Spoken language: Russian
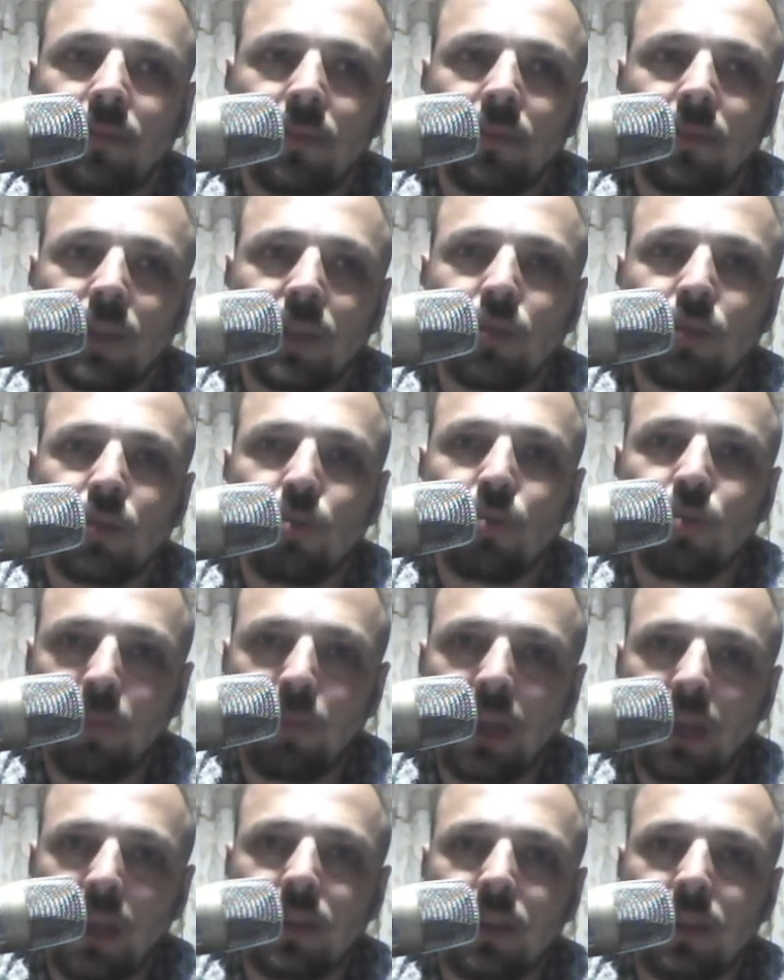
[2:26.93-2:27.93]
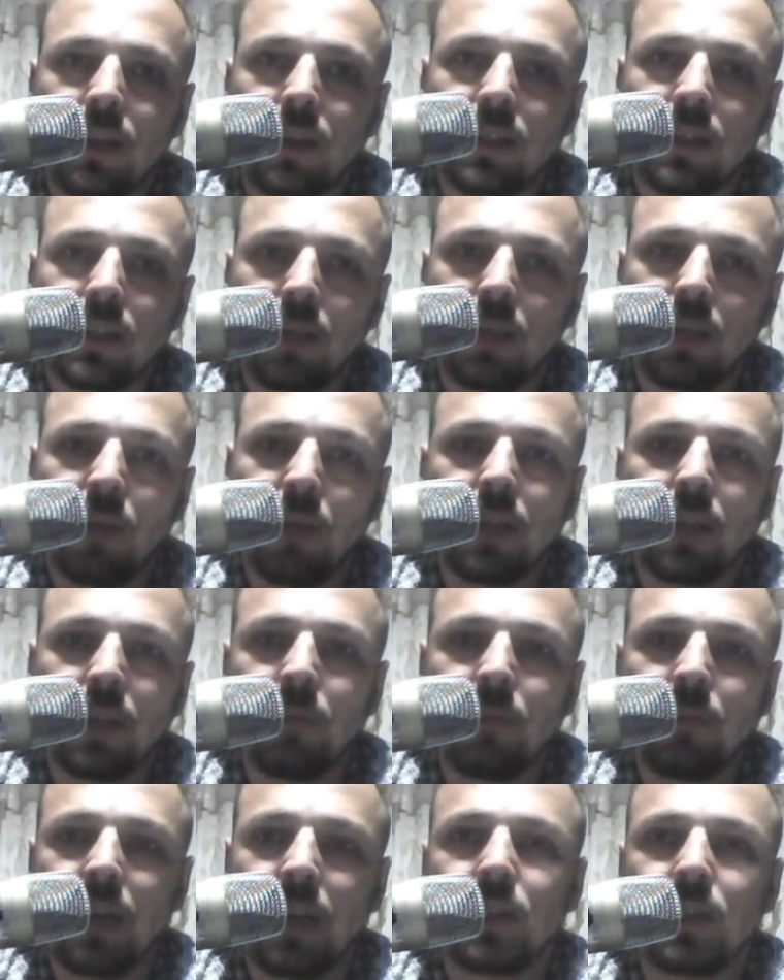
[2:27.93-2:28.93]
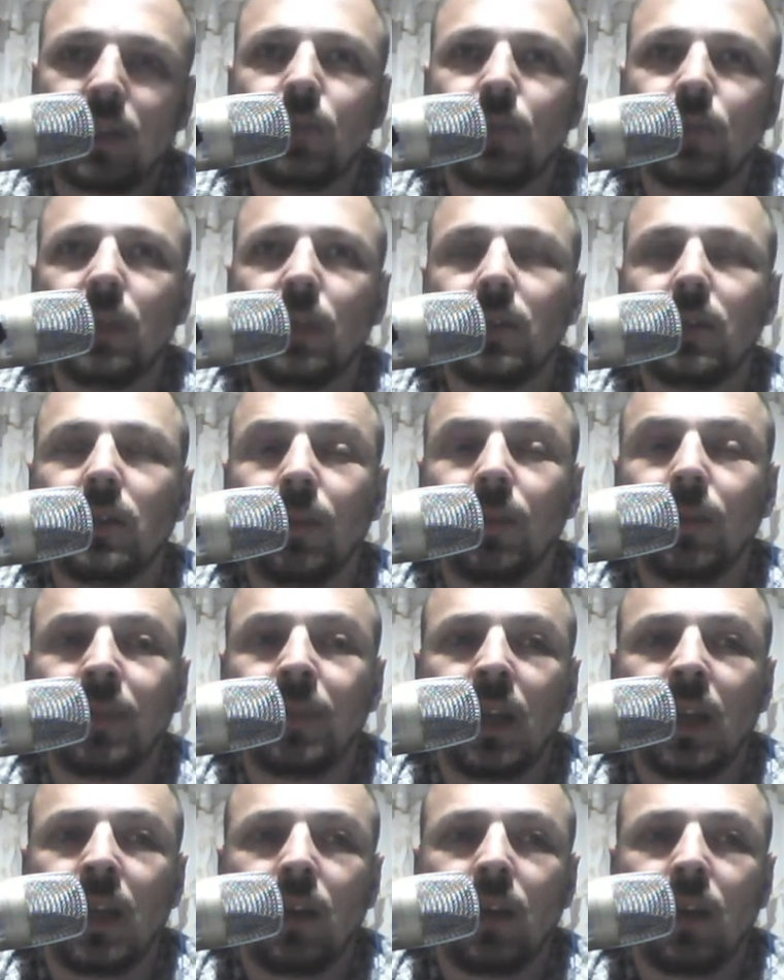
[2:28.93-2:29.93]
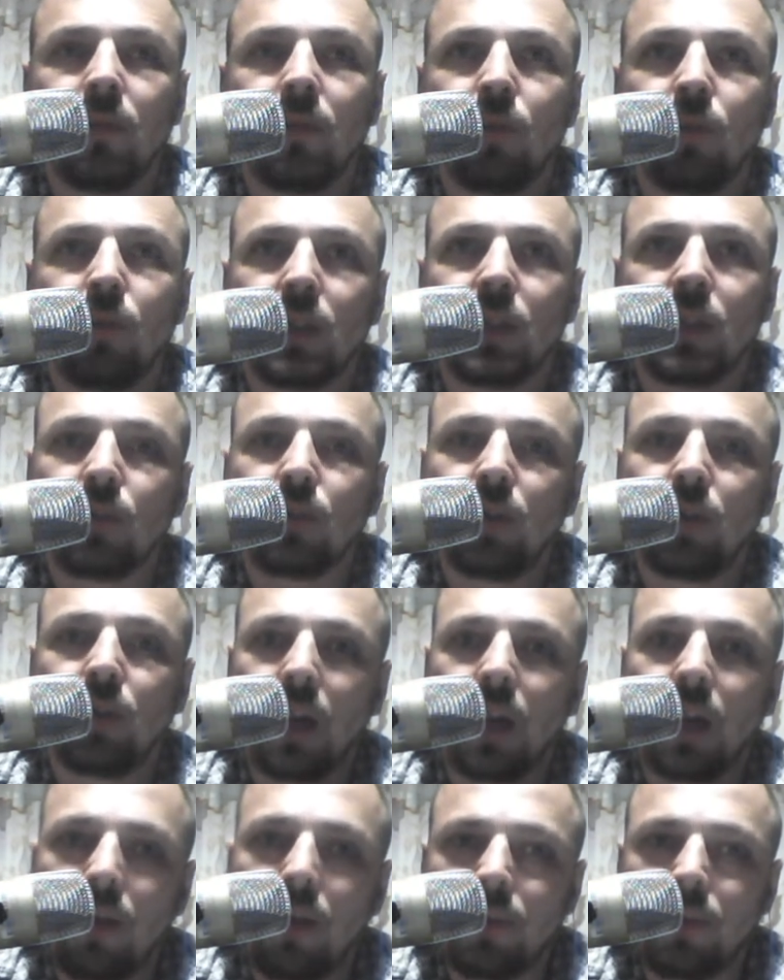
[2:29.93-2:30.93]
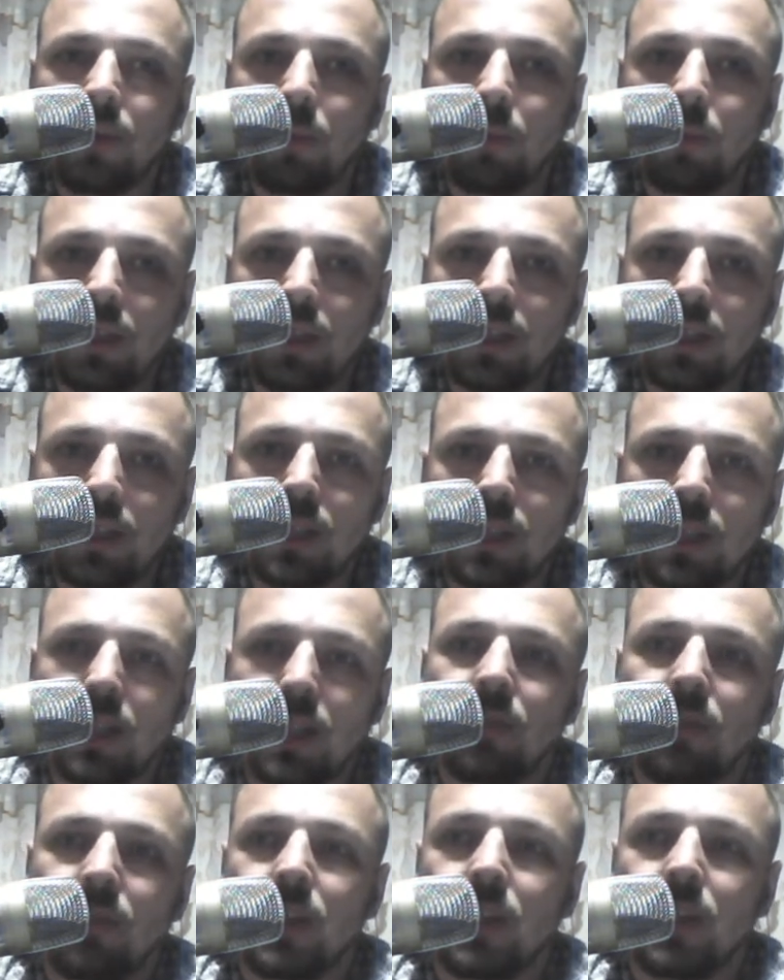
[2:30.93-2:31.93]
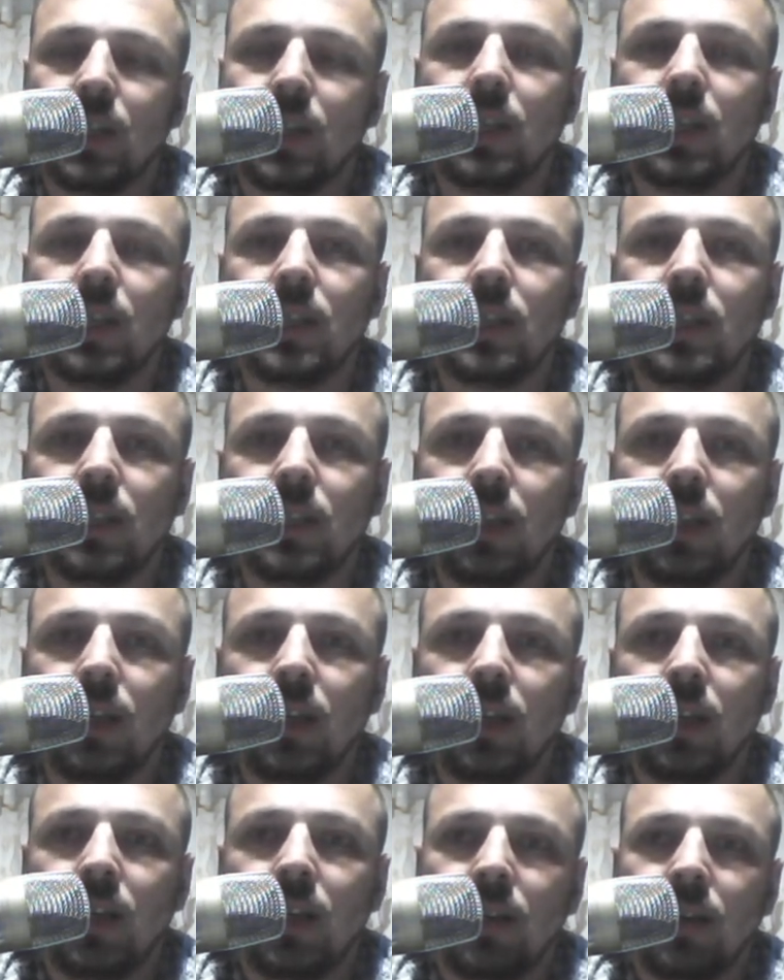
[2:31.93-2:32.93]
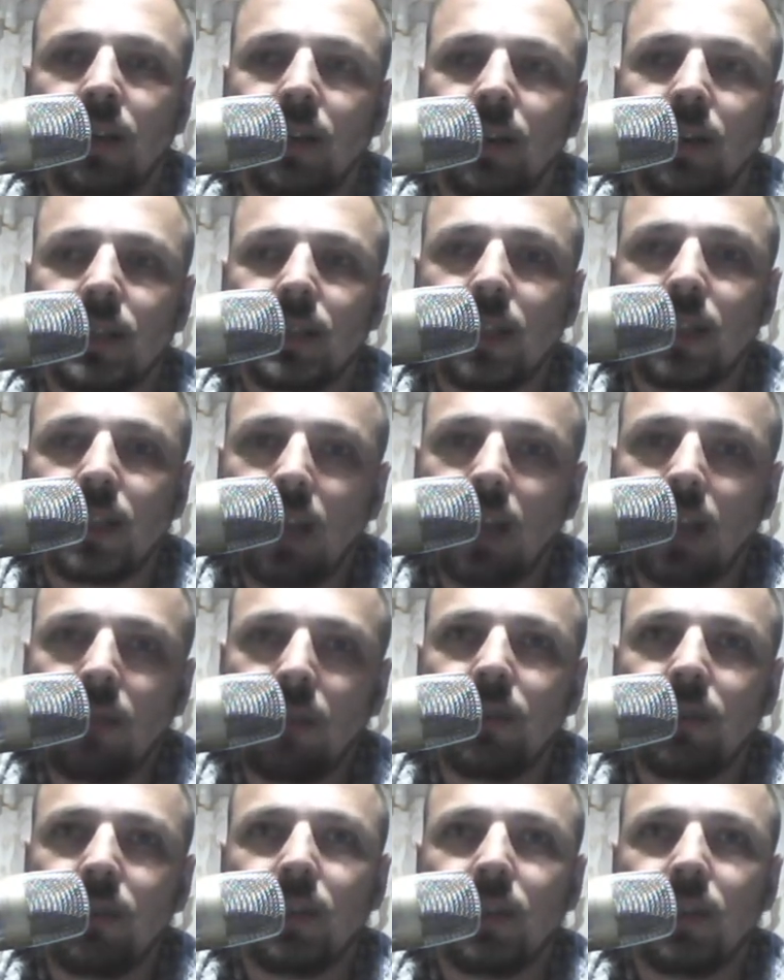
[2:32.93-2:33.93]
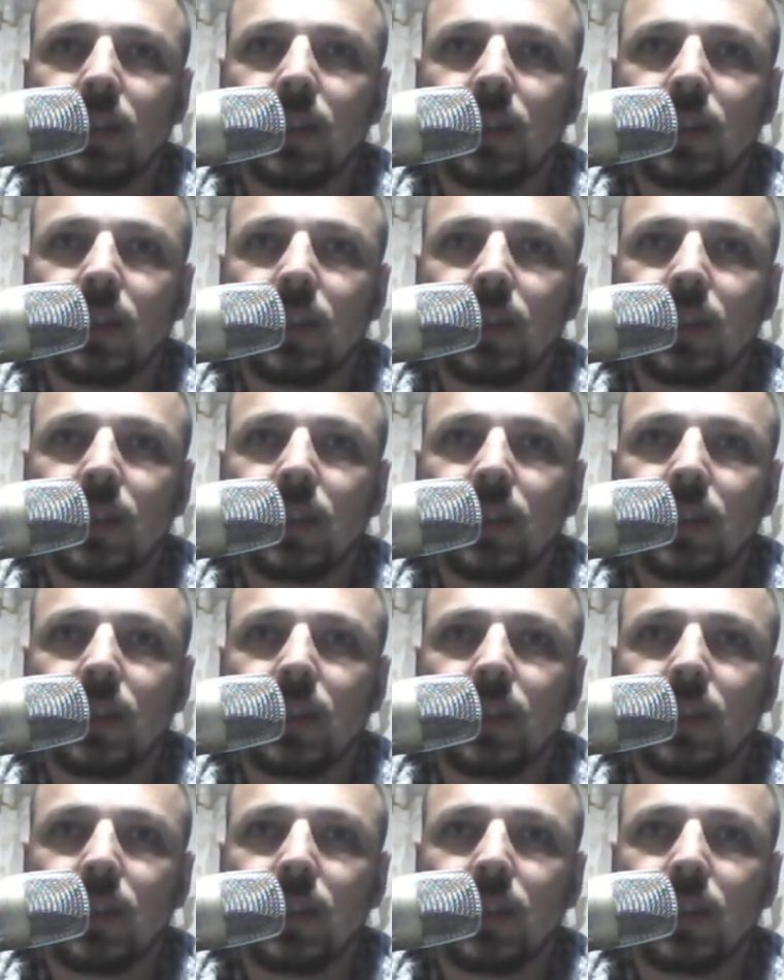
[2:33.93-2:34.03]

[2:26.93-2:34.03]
инструмент риски money management, вот, который автоматически ваши риски останавливает,